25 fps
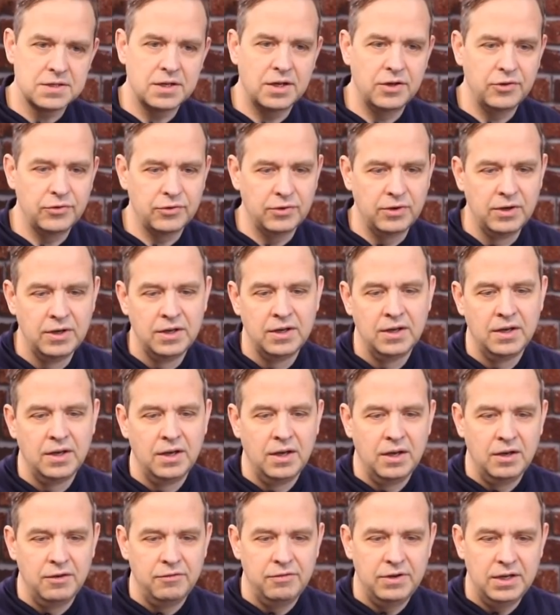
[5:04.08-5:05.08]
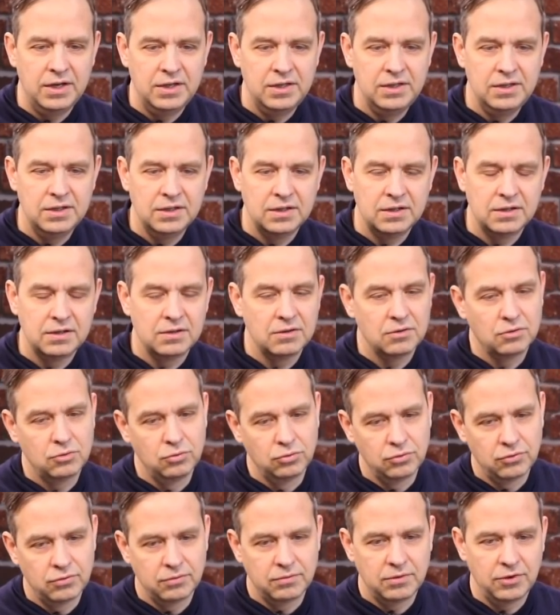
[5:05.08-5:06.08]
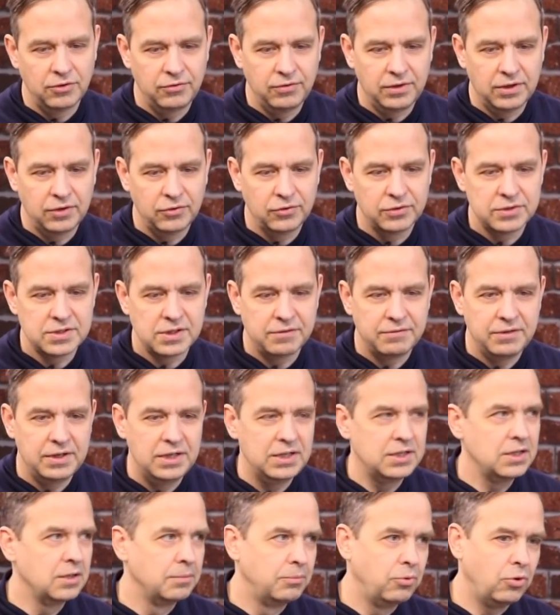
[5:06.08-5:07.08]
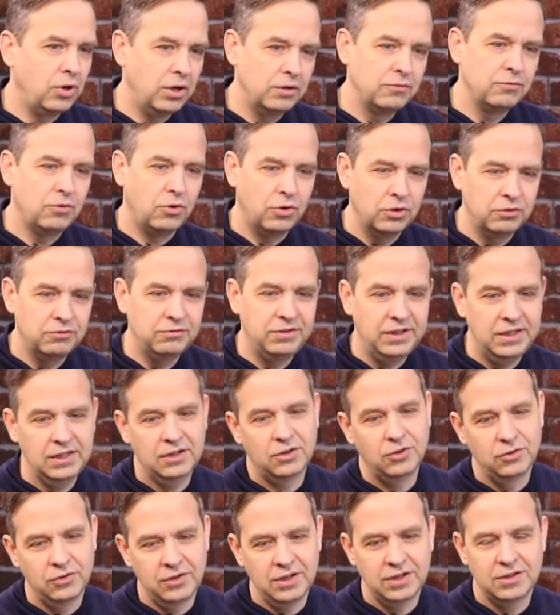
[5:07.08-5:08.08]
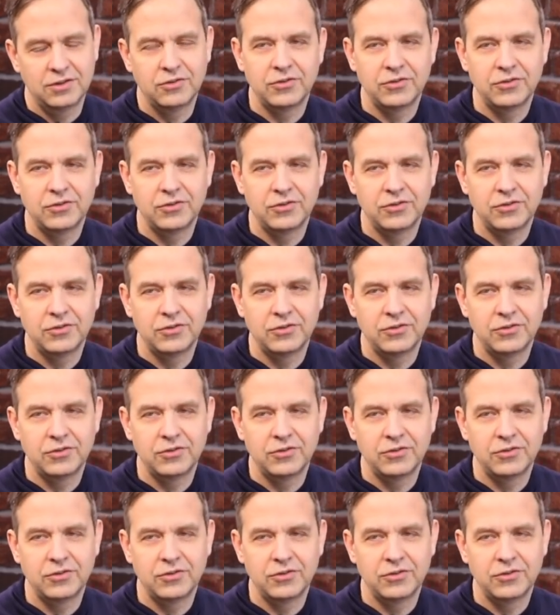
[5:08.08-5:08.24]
also, wer hier, gut, das wäre sozusagen, wenn ich geboren worden wäre und hätte